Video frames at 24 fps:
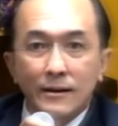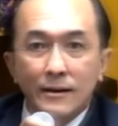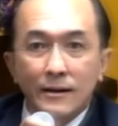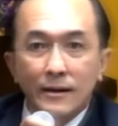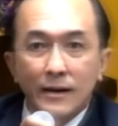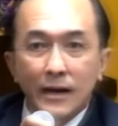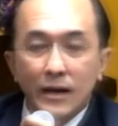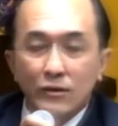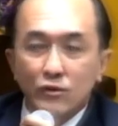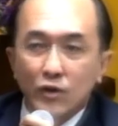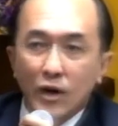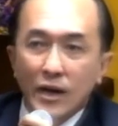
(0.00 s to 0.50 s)

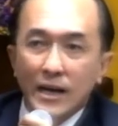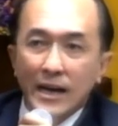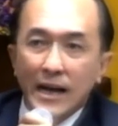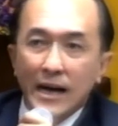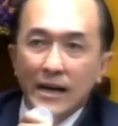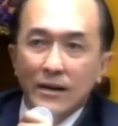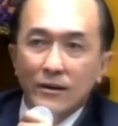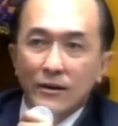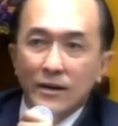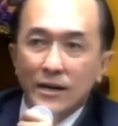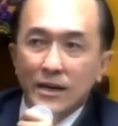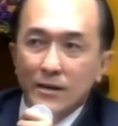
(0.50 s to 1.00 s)
และตอนหลัง
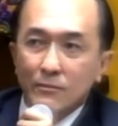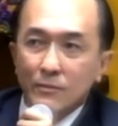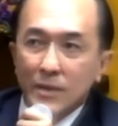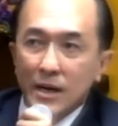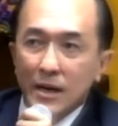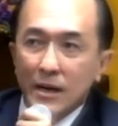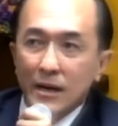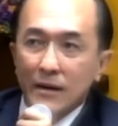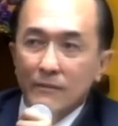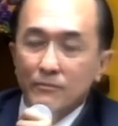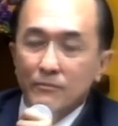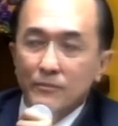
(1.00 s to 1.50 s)
ก็เริ่มมา
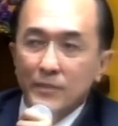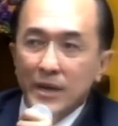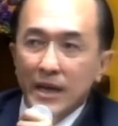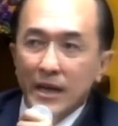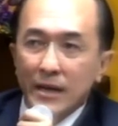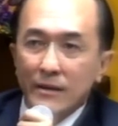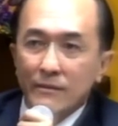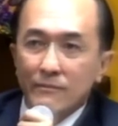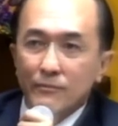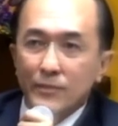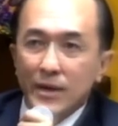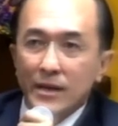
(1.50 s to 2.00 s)
เปลี่ยน
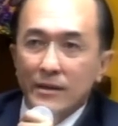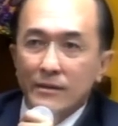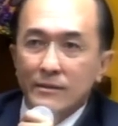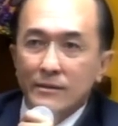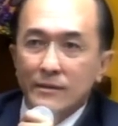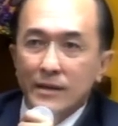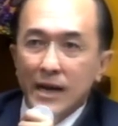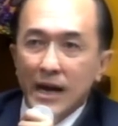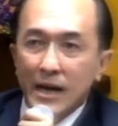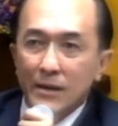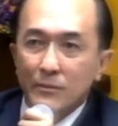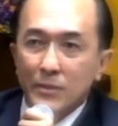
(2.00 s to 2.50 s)
เป็น
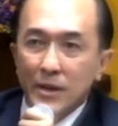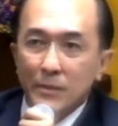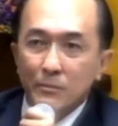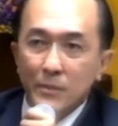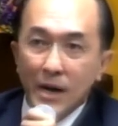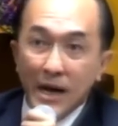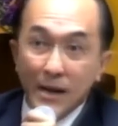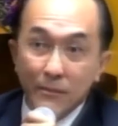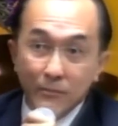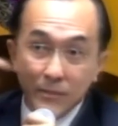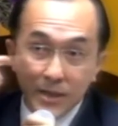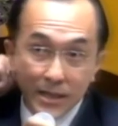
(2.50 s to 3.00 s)
ให้เป็นบา
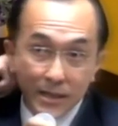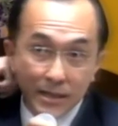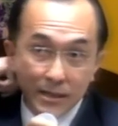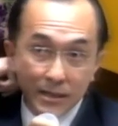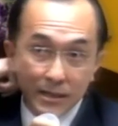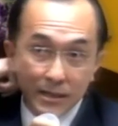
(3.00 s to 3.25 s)
งมือ้อ